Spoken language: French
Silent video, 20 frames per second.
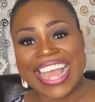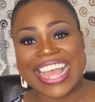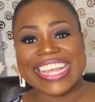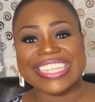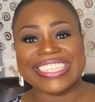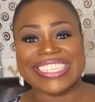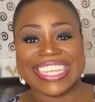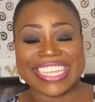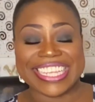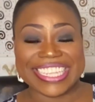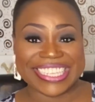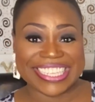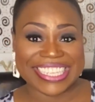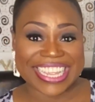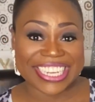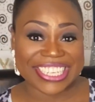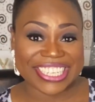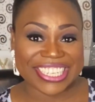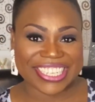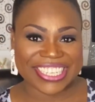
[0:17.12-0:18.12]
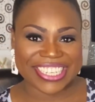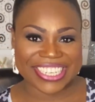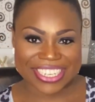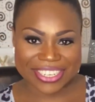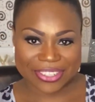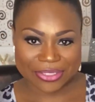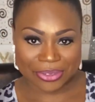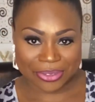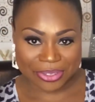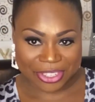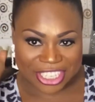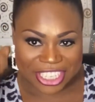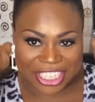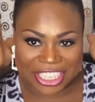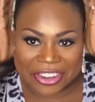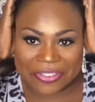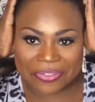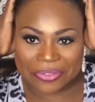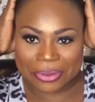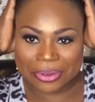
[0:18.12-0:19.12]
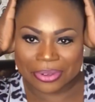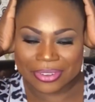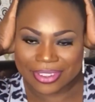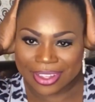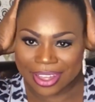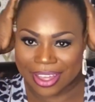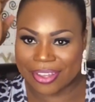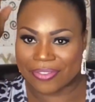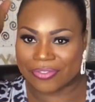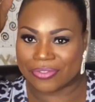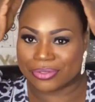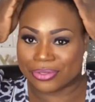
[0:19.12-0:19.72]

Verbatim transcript: C'est il s'agit de cheveux, hein,